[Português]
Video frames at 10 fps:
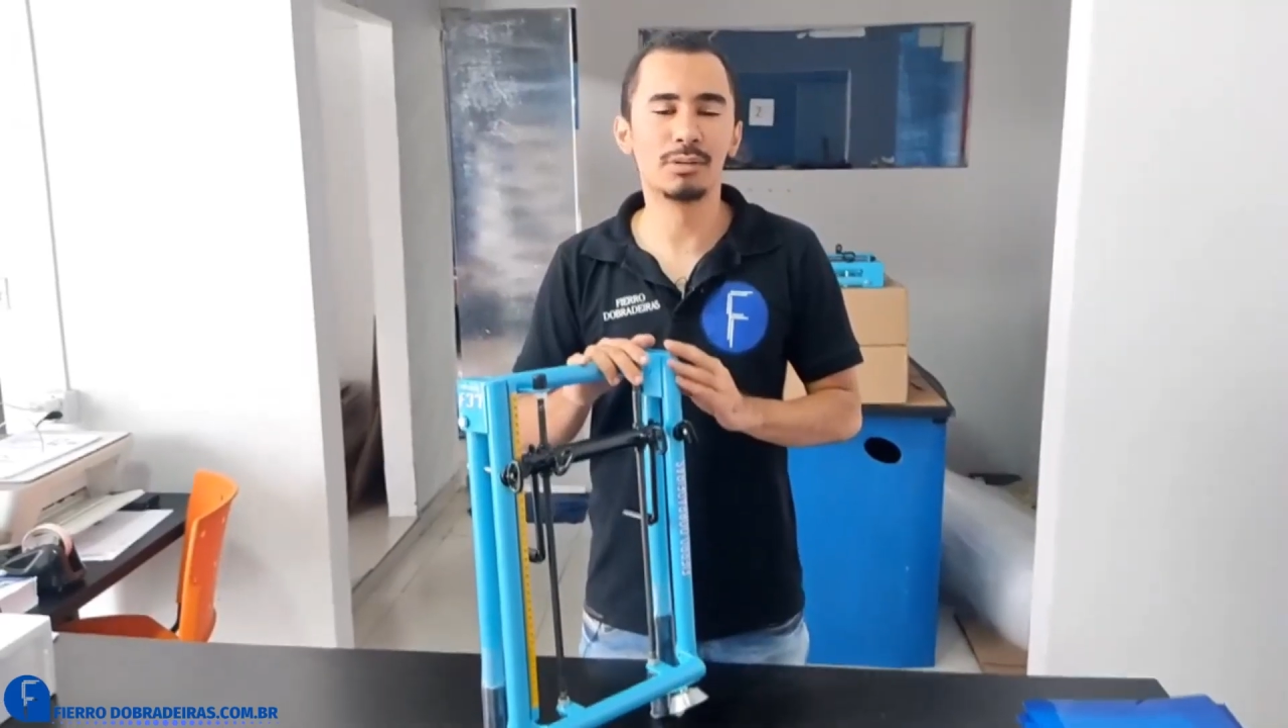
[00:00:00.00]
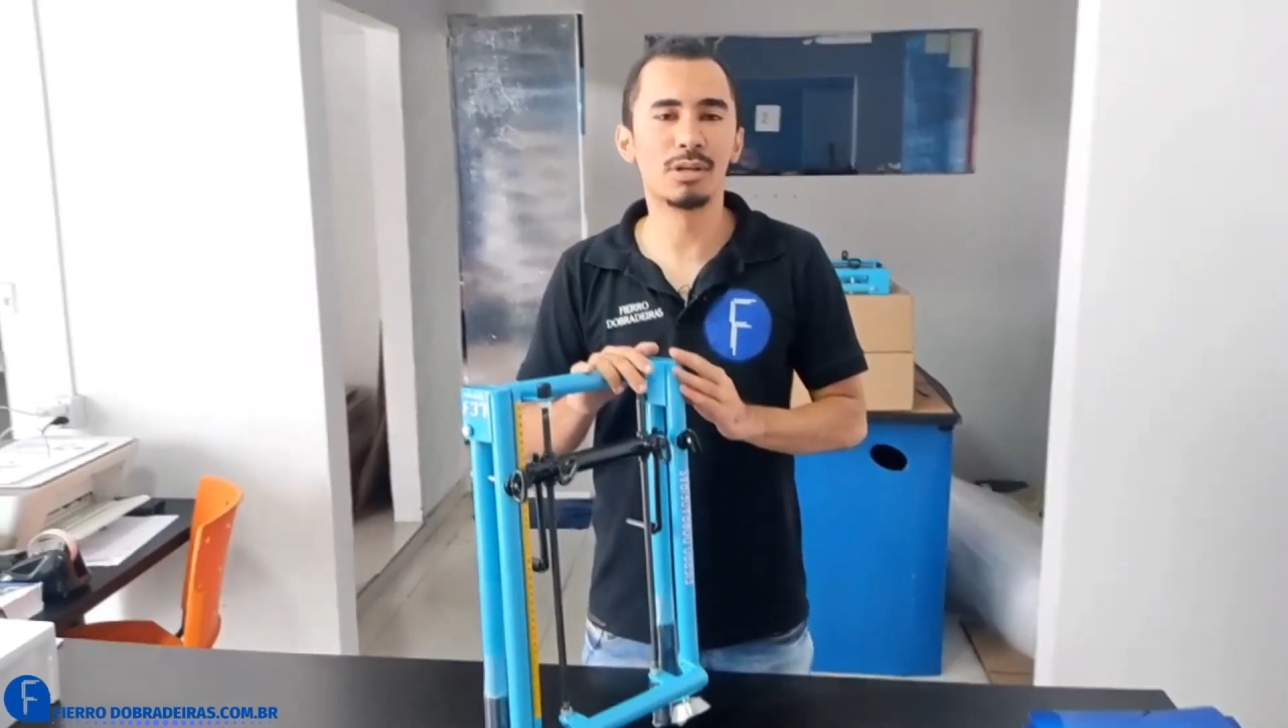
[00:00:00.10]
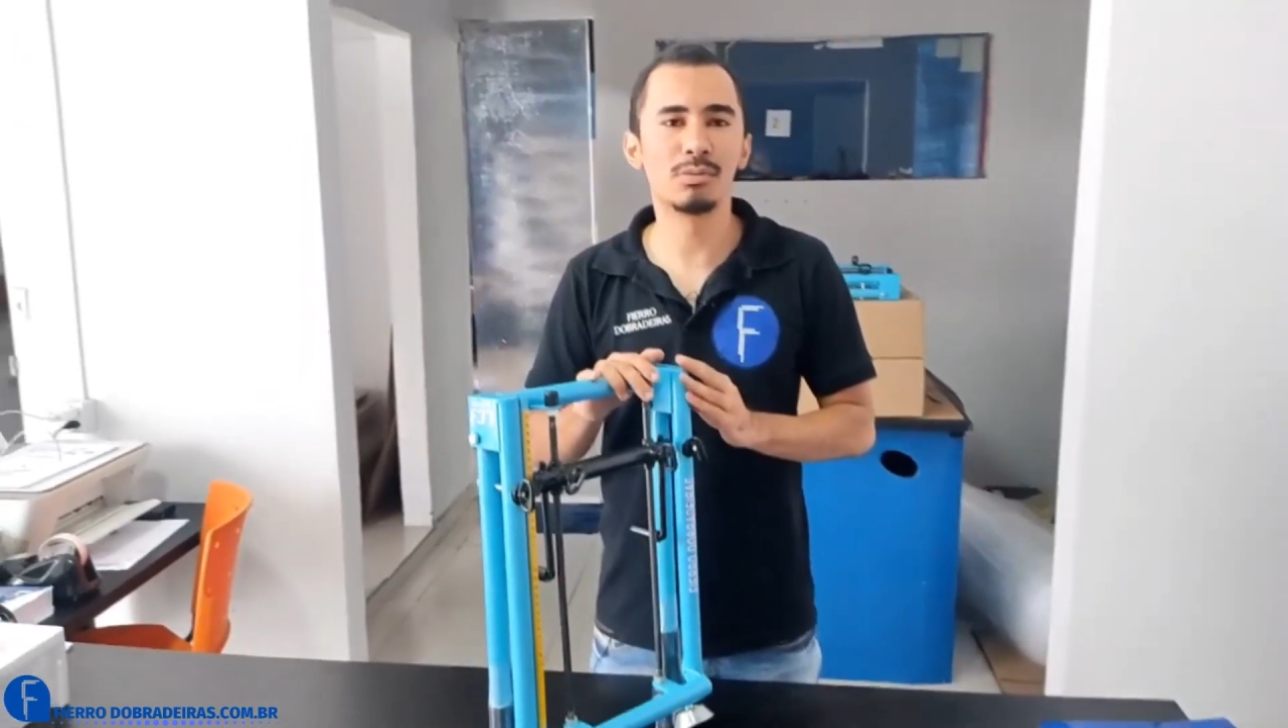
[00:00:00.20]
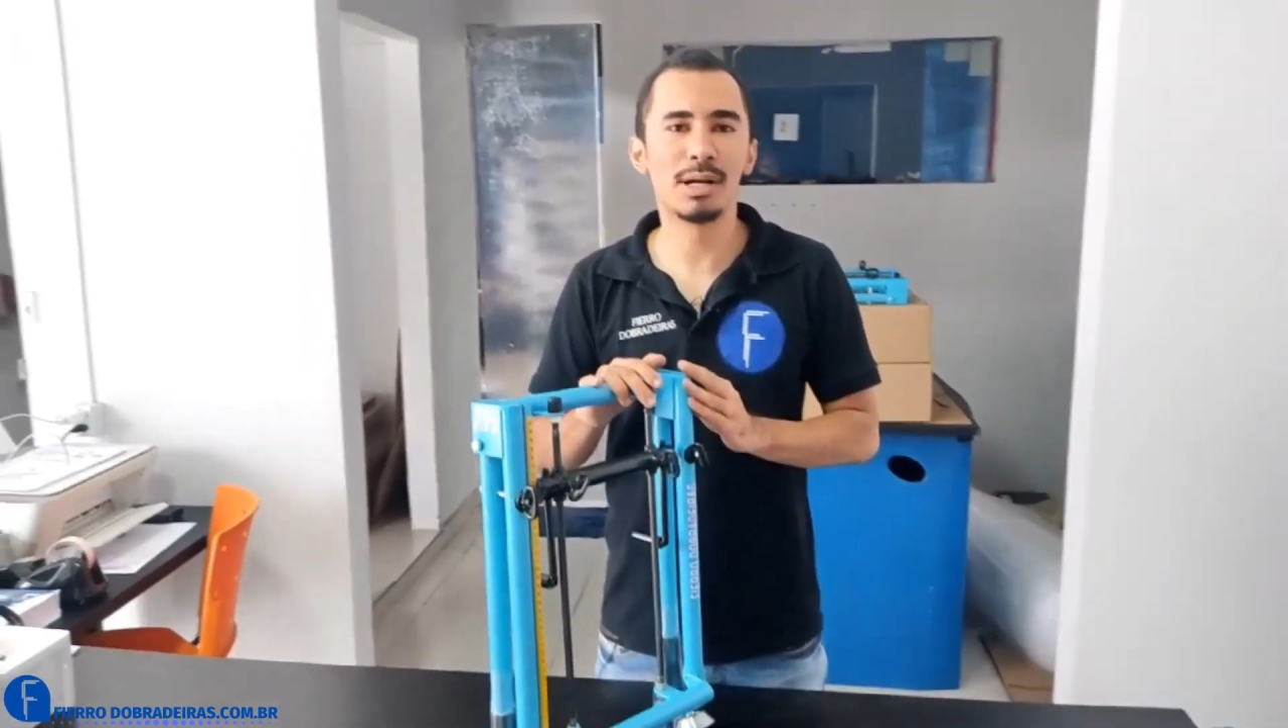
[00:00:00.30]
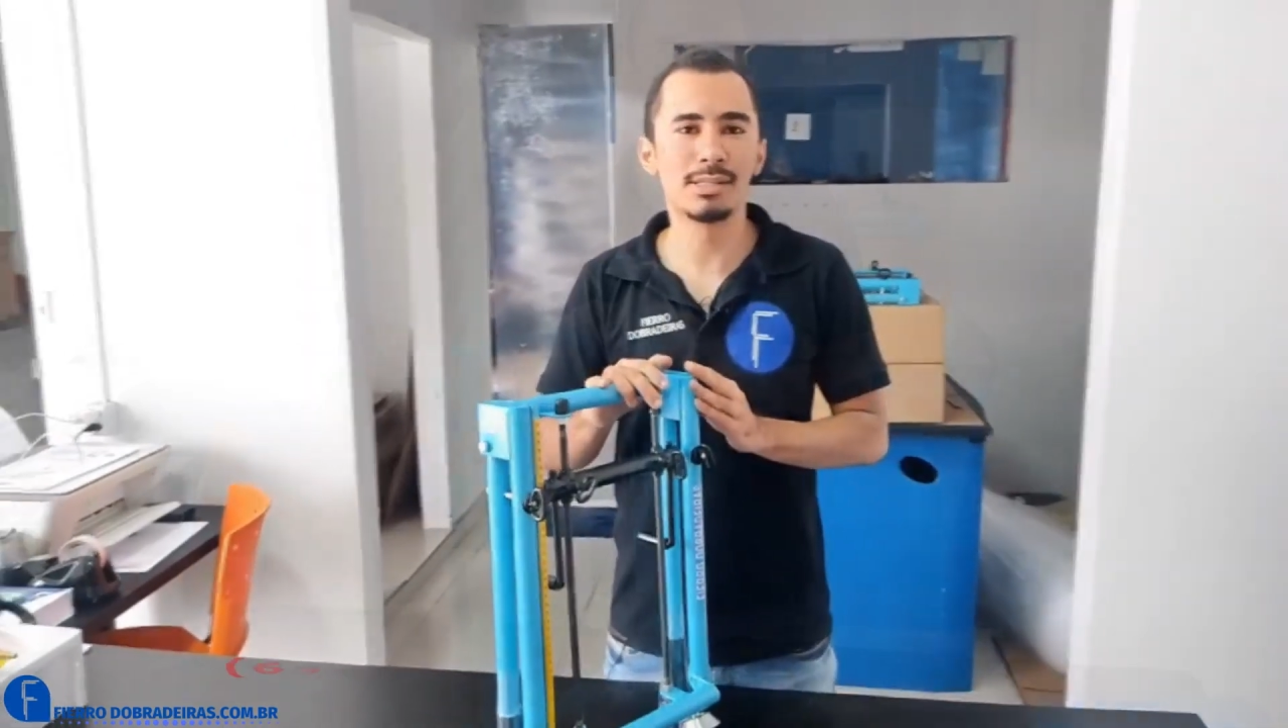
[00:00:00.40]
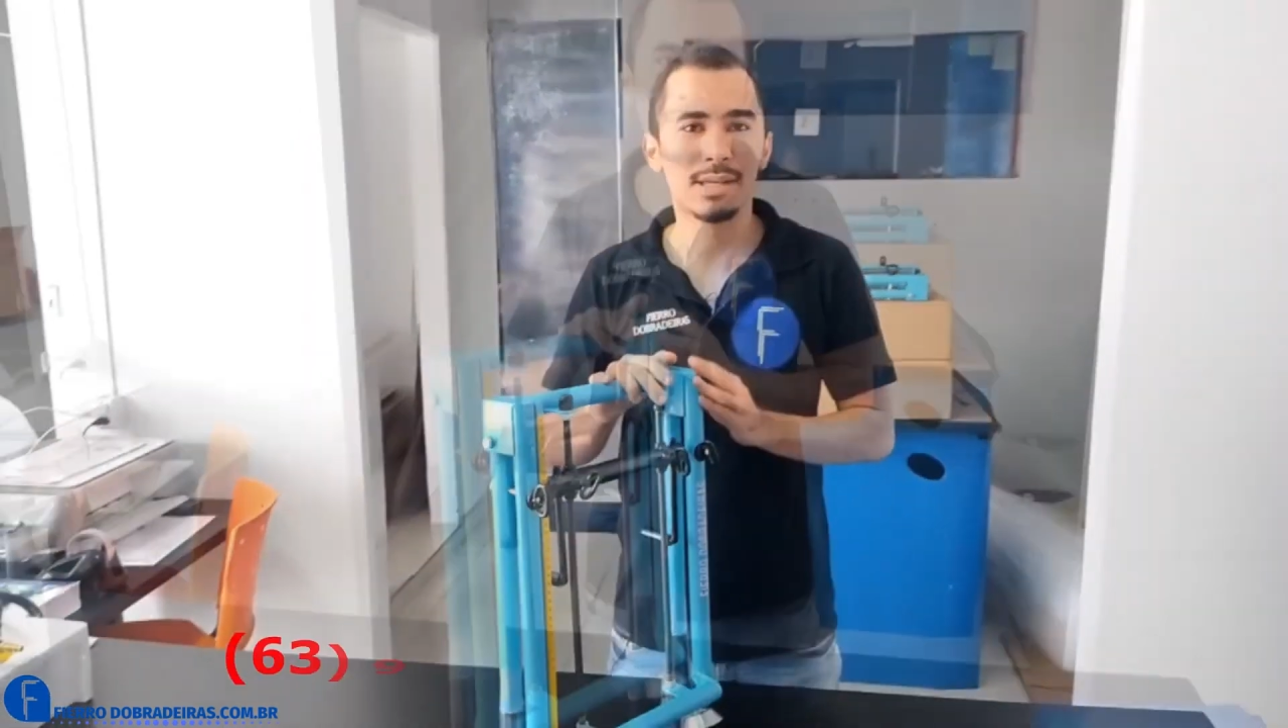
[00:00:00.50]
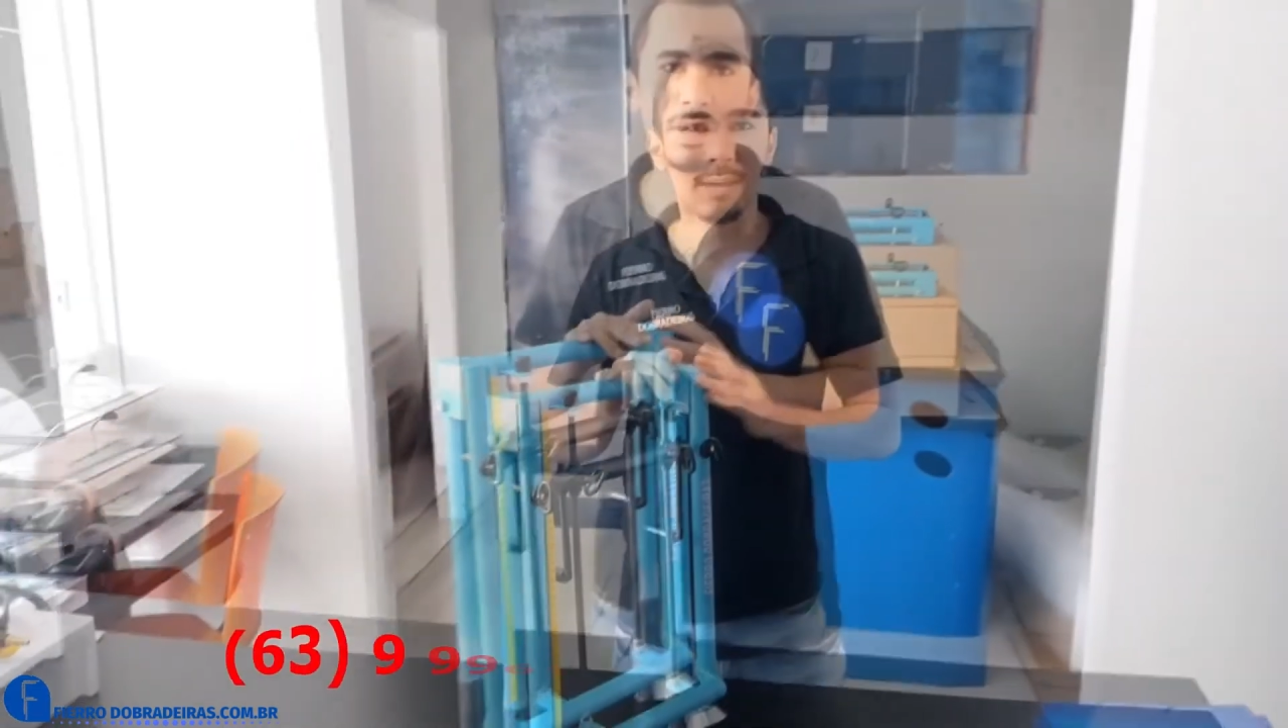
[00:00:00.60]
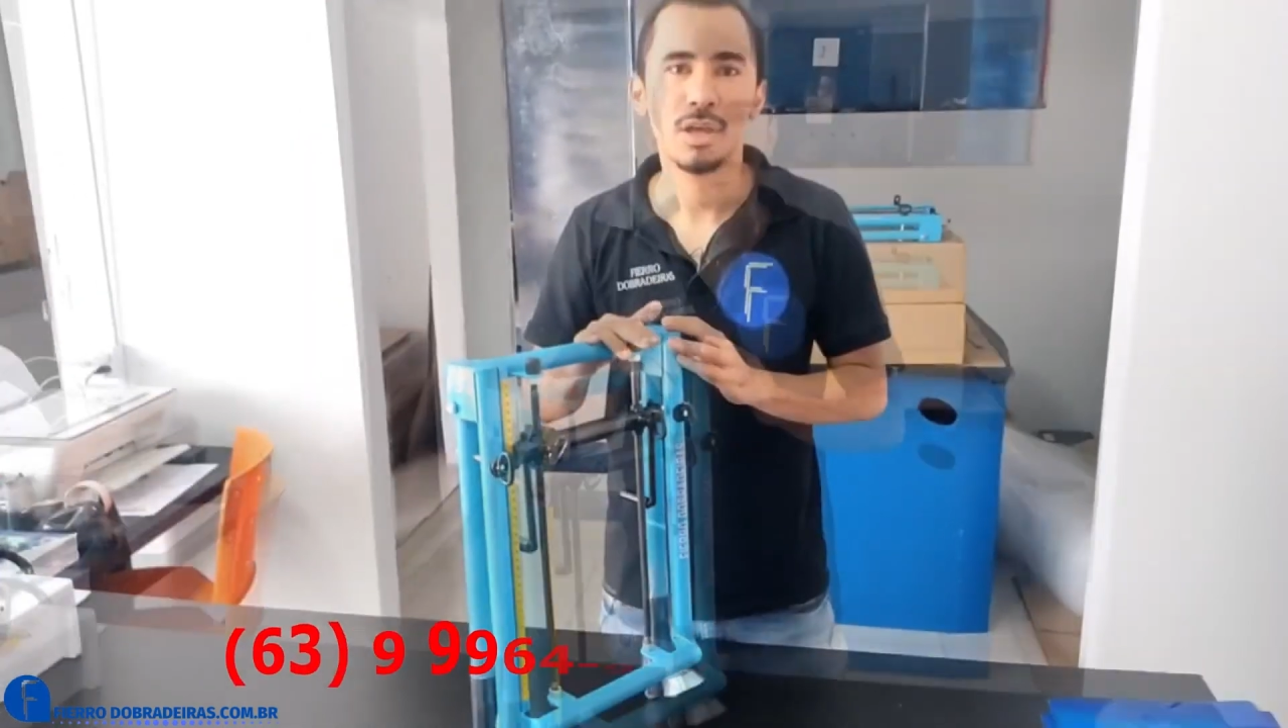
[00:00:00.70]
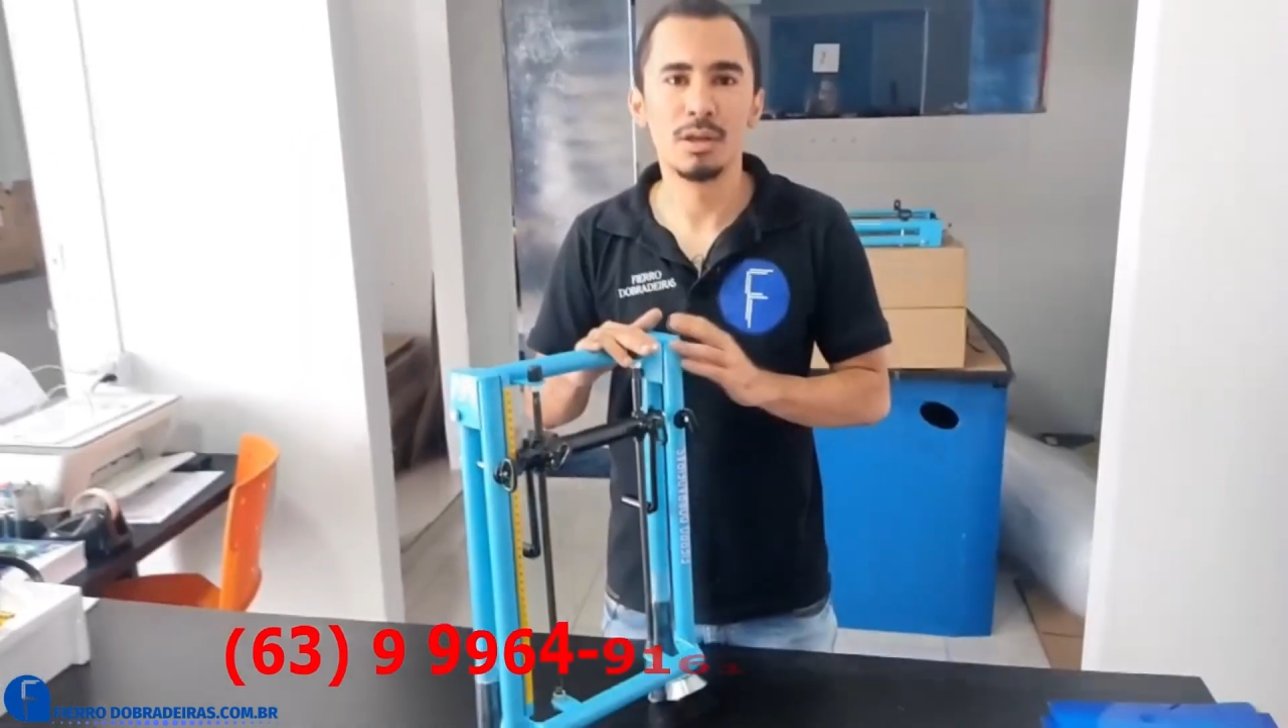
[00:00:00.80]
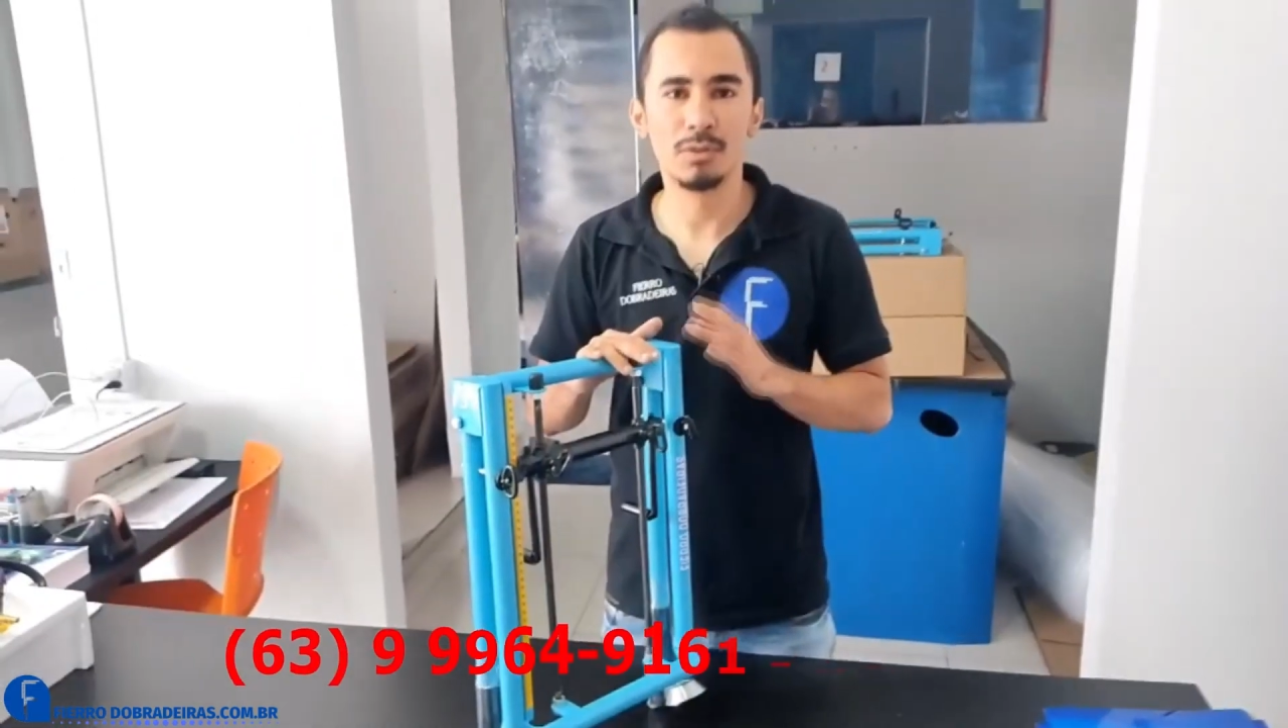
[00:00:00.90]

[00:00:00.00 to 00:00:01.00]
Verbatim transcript: nosso WhatsApp.